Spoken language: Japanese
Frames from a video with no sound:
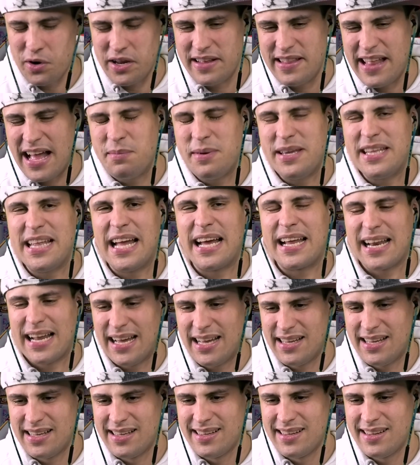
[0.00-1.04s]
俺並みだな
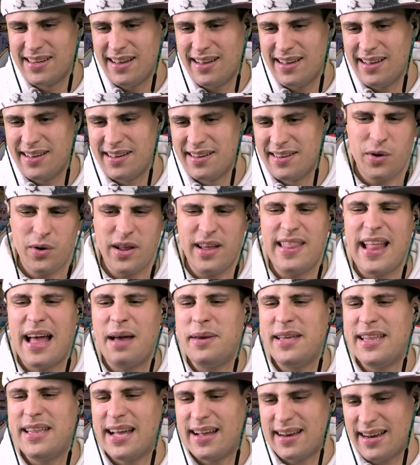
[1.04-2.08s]
俺
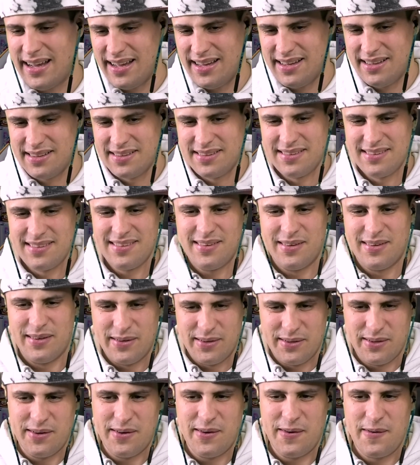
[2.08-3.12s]
並みだな田
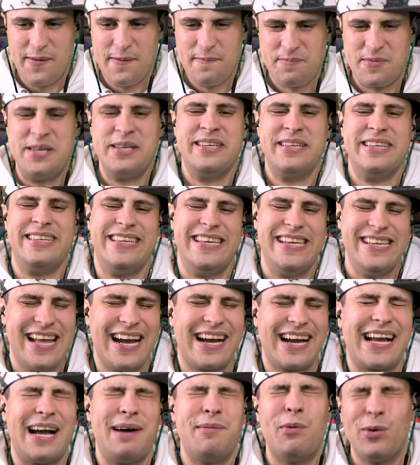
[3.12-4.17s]

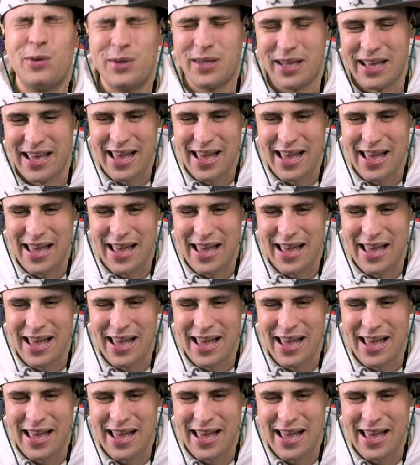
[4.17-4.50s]
舎も